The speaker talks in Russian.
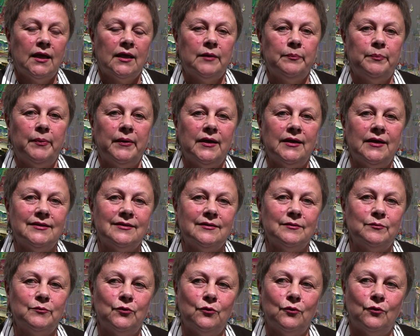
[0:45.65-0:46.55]
И
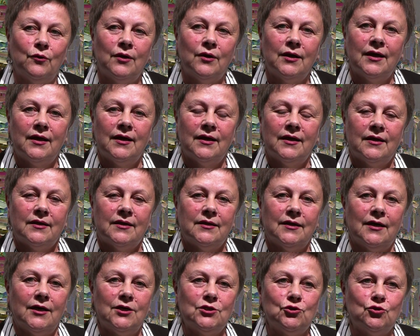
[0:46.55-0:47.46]
поэтому
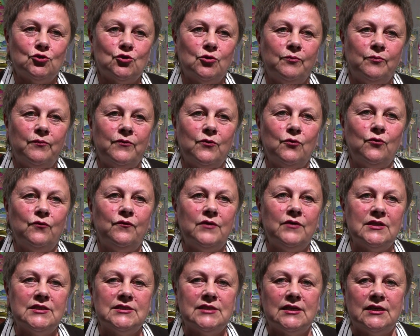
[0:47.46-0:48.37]
я хочу, чтобы вы
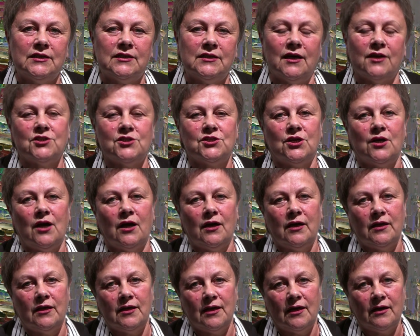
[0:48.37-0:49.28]
увидели, так же,
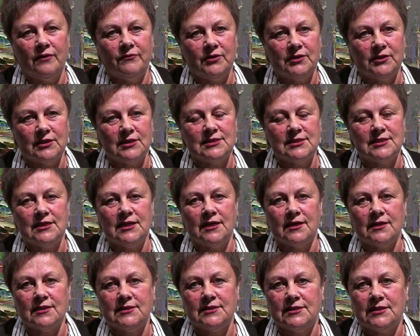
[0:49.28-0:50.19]
как и я, в этой
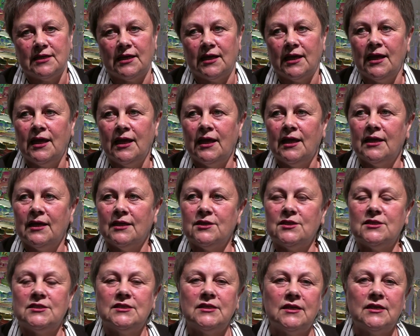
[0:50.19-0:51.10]
серости,
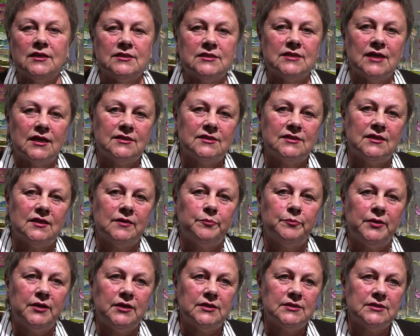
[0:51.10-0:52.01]
не серости, а
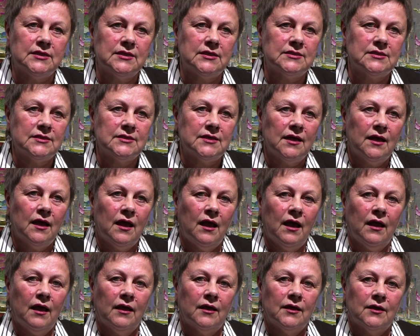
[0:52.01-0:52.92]
серебристость.
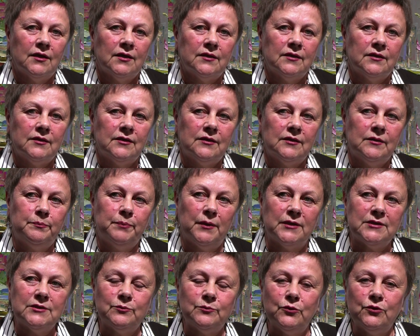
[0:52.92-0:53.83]
И
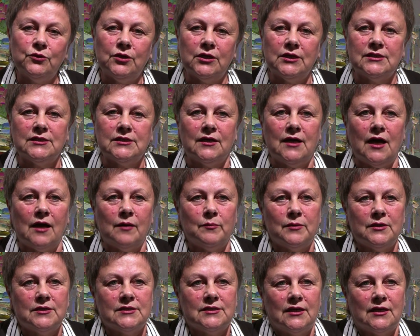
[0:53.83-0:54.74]
посмотрите, как
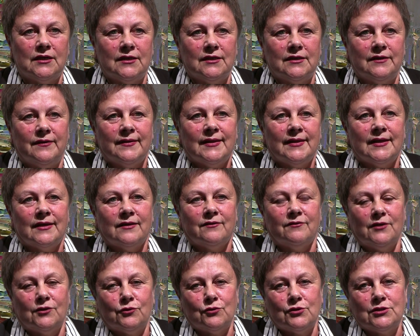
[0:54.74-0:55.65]
мы э,
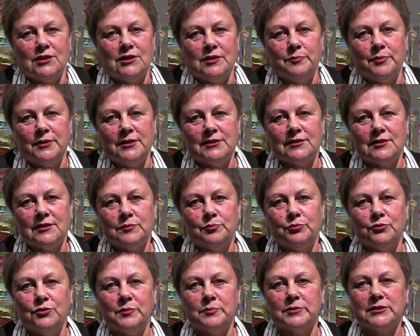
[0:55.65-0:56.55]
эту серебристость
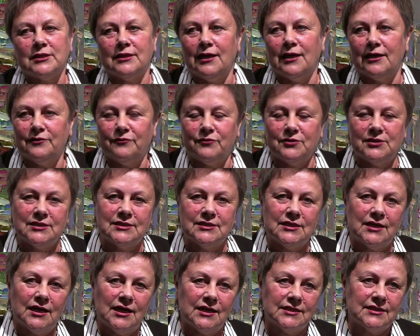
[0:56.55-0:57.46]
будем складывать
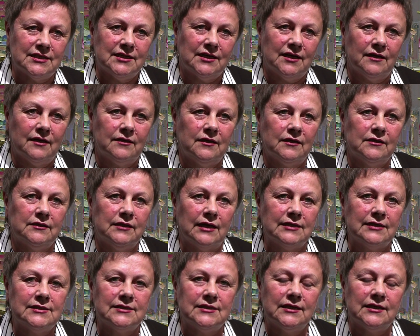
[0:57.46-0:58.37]
из разных
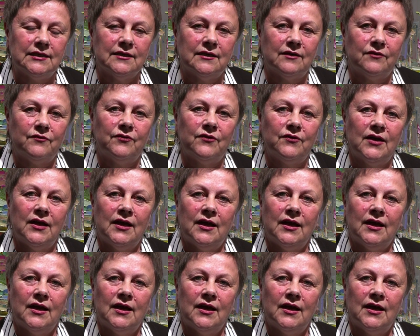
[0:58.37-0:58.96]
каких-то оттенков